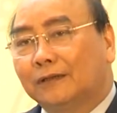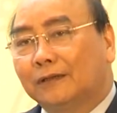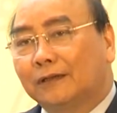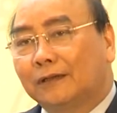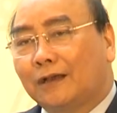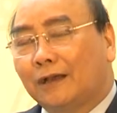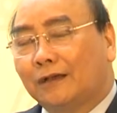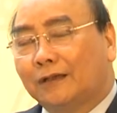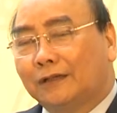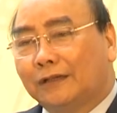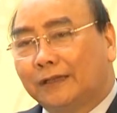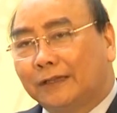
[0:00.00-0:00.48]

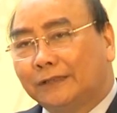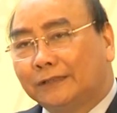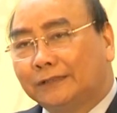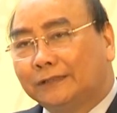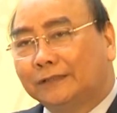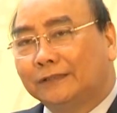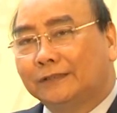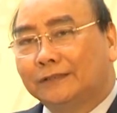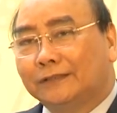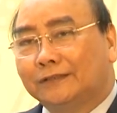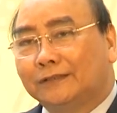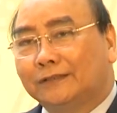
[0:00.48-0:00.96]
các kỹ
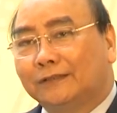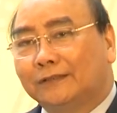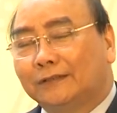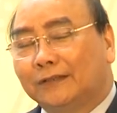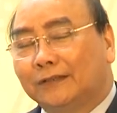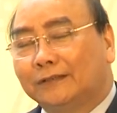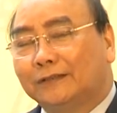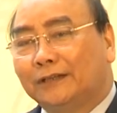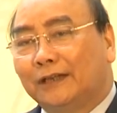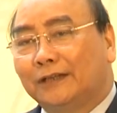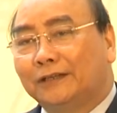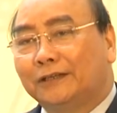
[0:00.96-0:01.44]
sư,
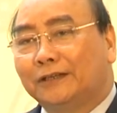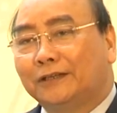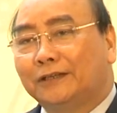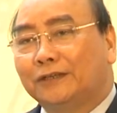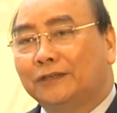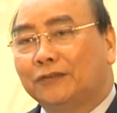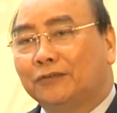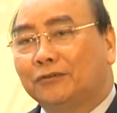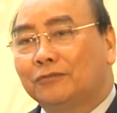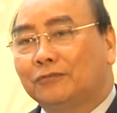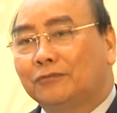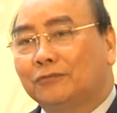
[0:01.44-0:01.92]
các nhà nghiên
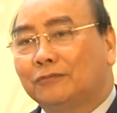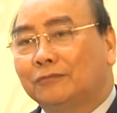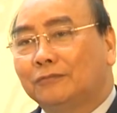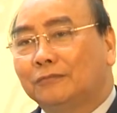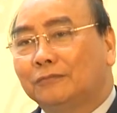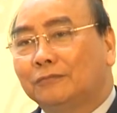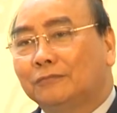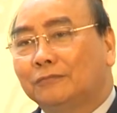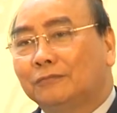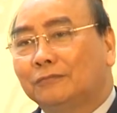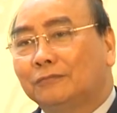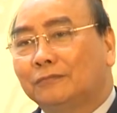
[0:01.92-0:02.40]
cứu
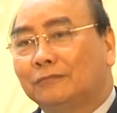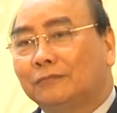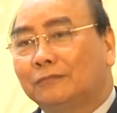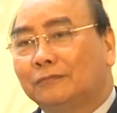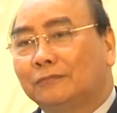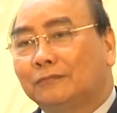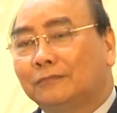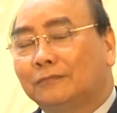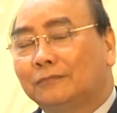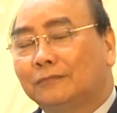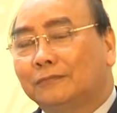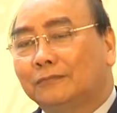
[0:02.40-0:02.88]

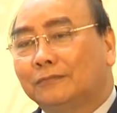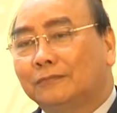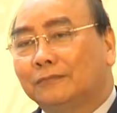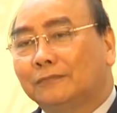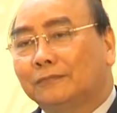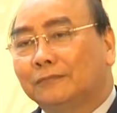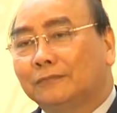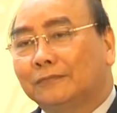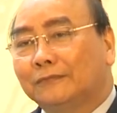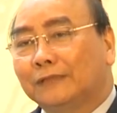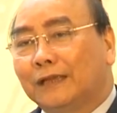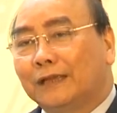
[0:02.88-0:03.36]

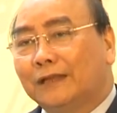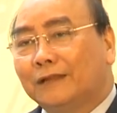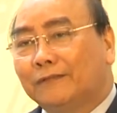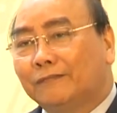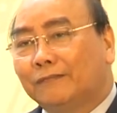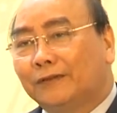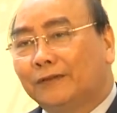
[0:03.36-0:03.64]
đến